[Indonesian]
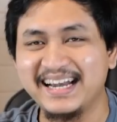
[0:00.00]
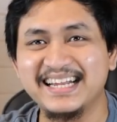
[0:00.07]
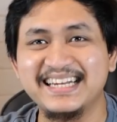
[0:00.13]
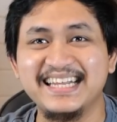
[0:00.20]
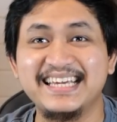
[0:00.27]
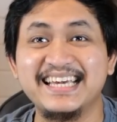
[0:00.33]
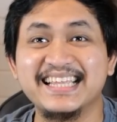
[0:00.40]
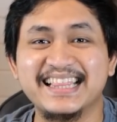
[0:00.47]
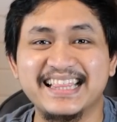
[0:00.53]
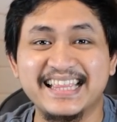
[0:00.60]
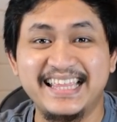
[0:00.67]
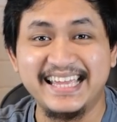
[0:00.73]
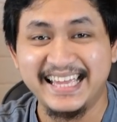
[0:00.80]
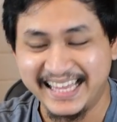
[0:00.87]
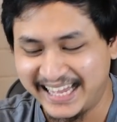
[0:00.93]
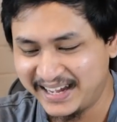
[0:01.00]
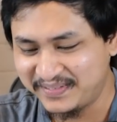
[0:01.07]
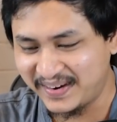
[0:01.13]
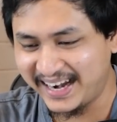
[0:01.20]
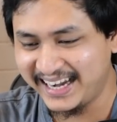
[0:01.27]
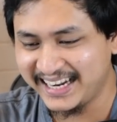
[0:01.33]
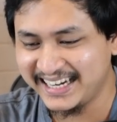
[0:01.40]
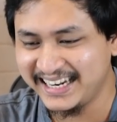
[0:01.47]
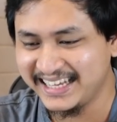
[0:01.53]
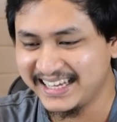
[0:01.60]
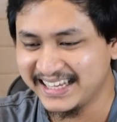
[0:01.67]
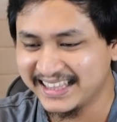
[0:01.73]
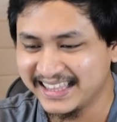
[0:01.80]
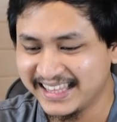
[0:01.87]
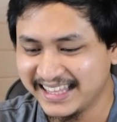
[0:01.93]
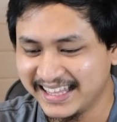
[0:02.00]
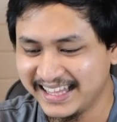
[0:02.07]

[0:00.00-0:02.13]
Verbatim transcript: panik dikit panik dikit